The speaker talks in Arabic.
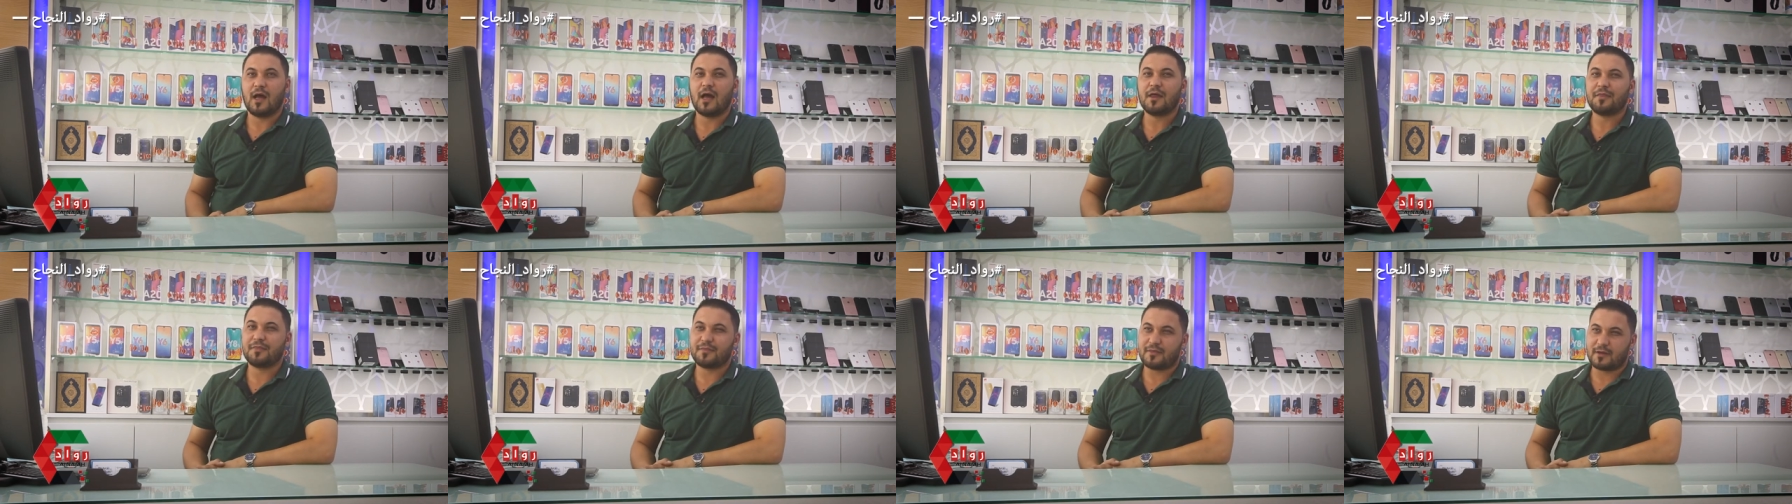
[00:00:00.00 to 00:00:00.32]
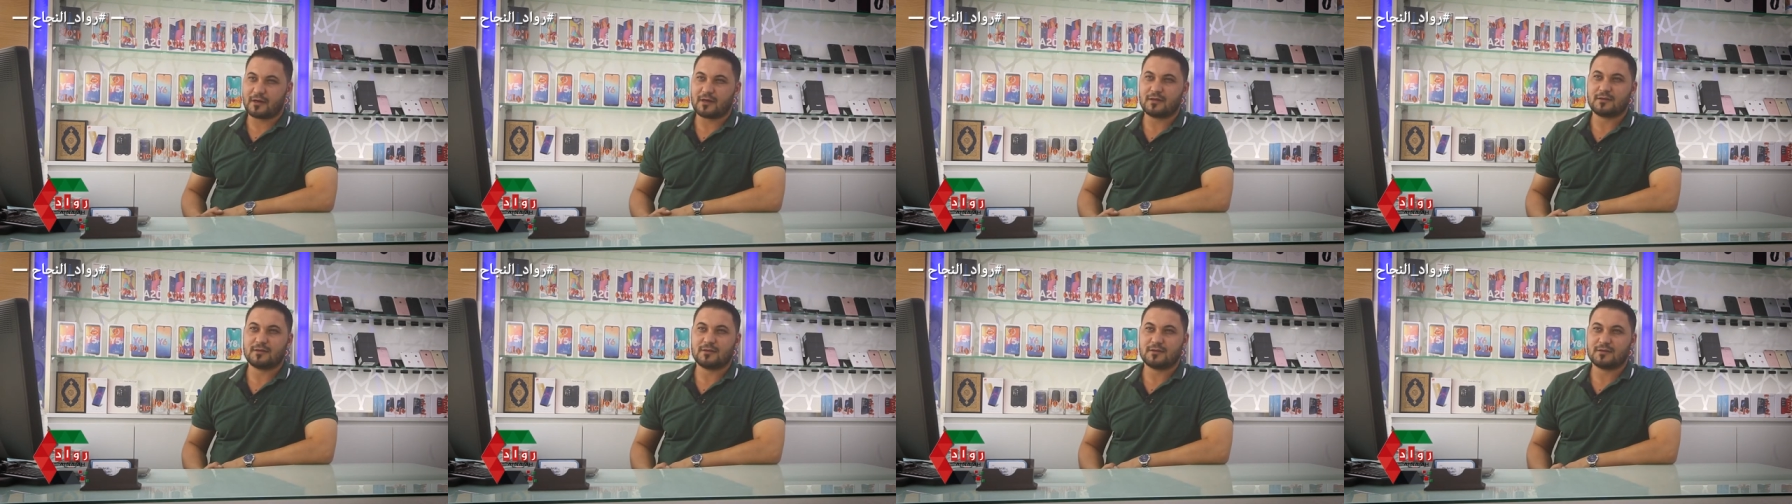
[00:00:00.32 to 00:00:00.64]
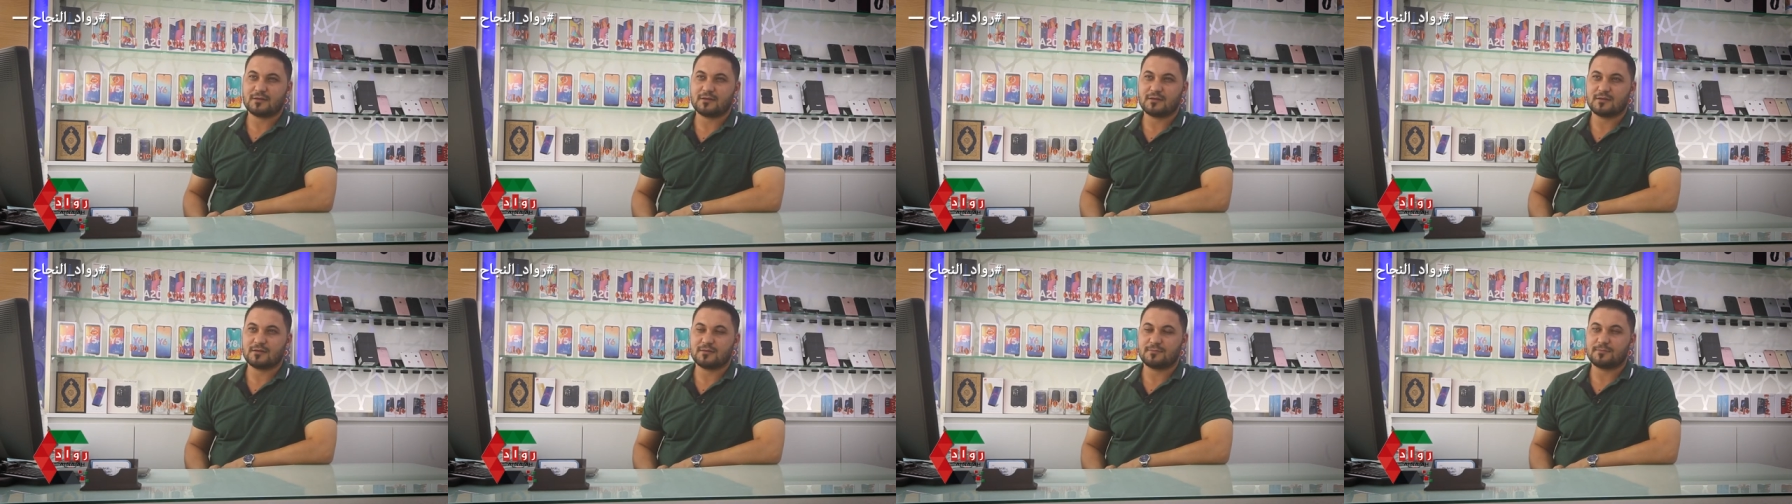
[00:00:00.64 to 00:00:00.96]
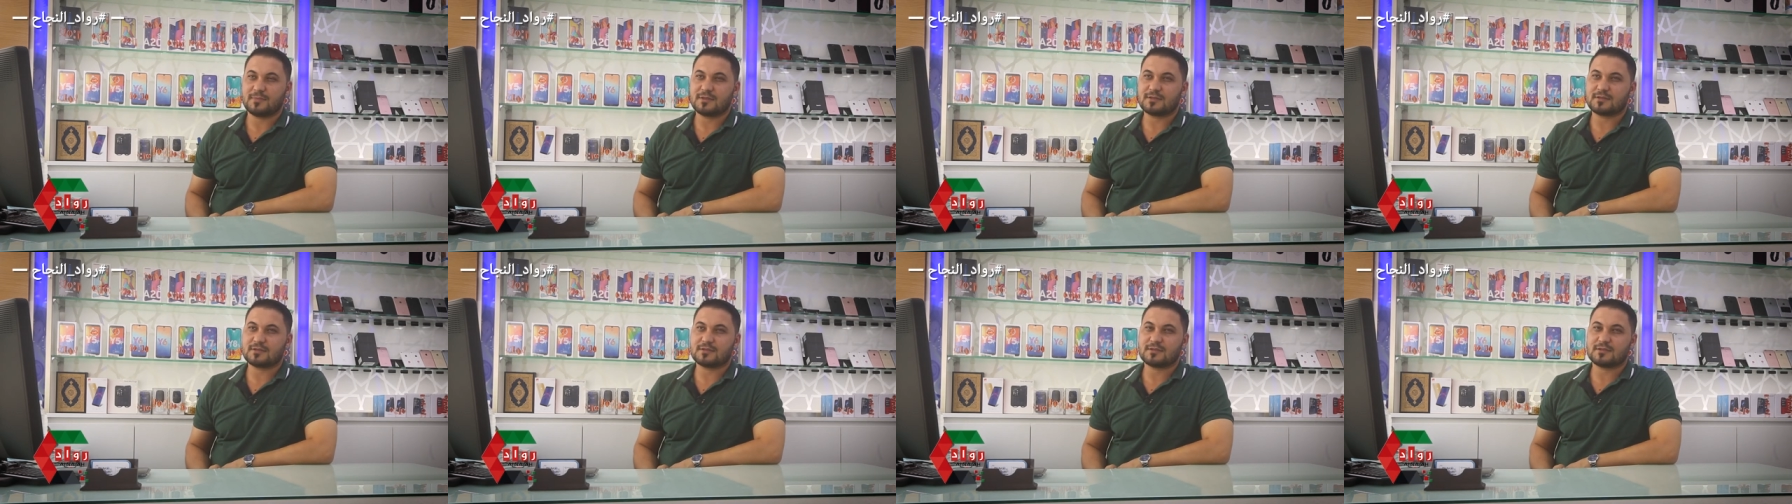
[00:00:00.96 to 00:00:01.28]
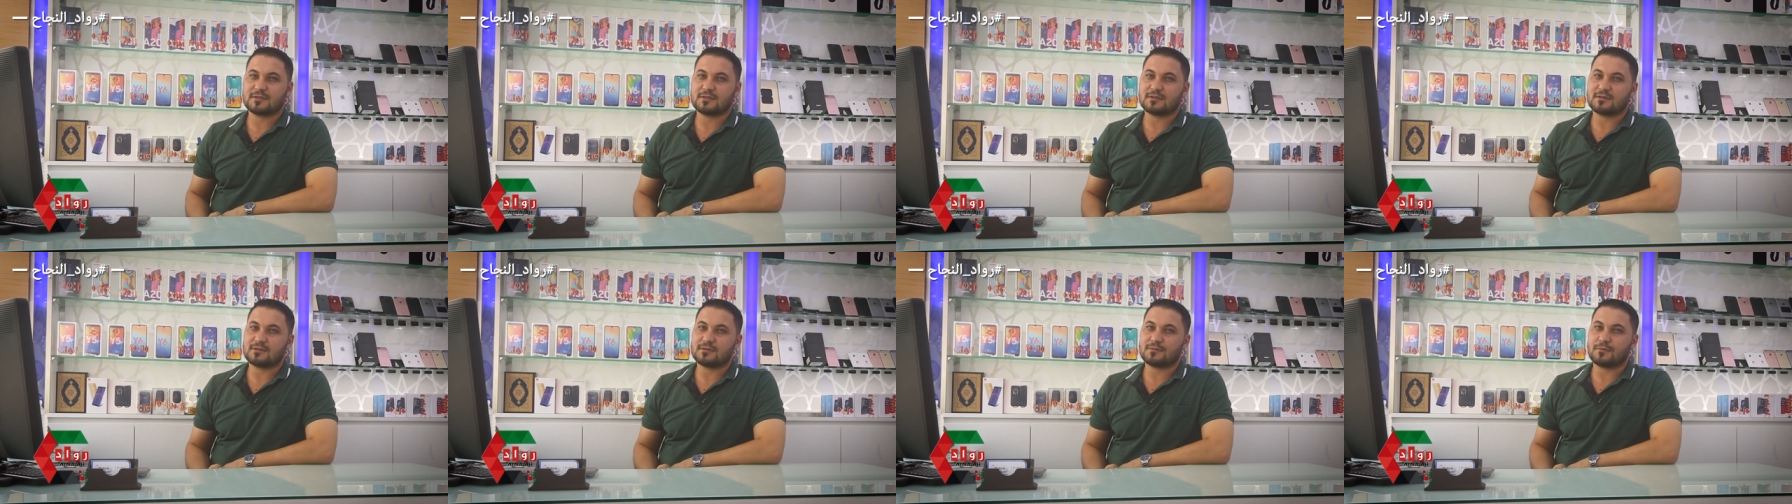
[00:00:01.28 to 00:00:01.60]
اثرت بس
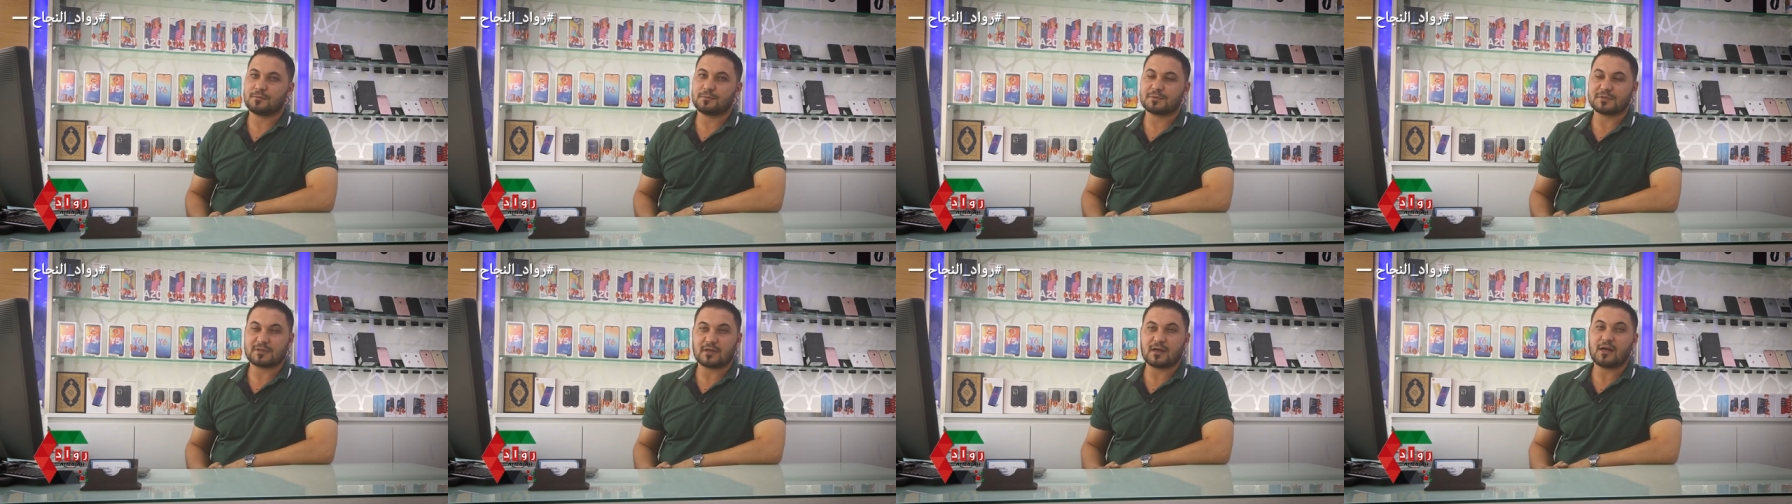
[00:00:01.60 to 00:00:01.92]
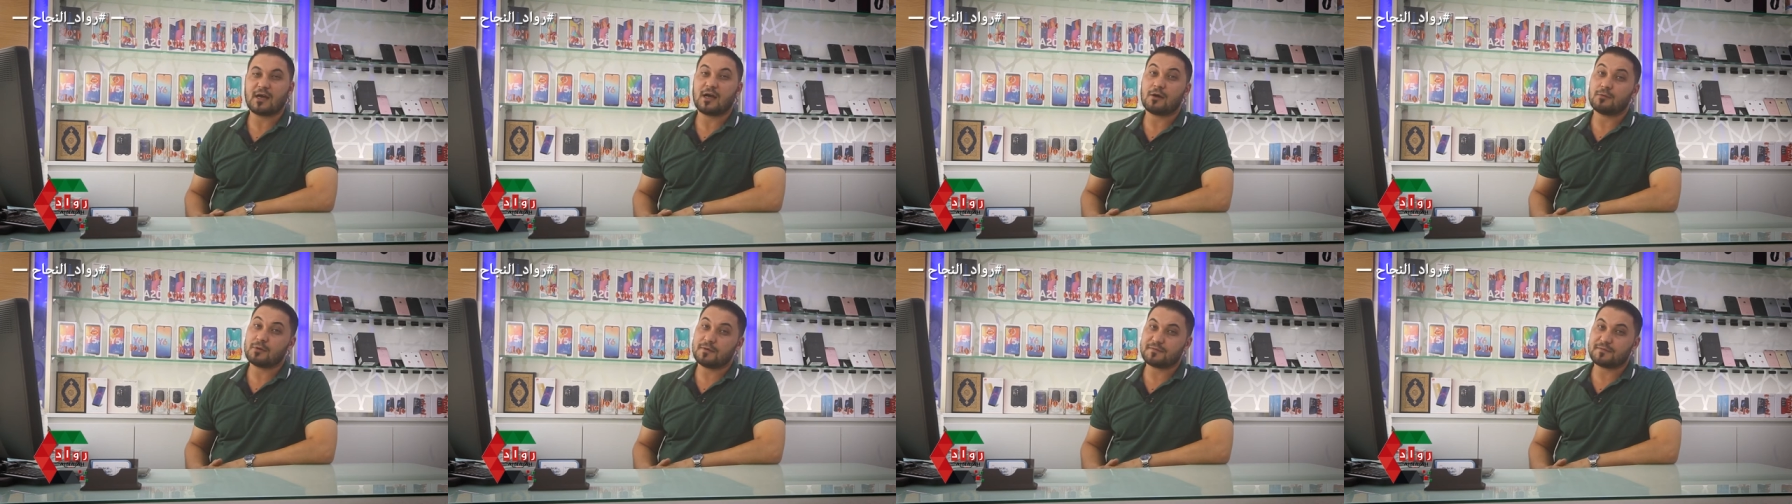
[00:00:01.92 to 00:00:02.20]
بصراحه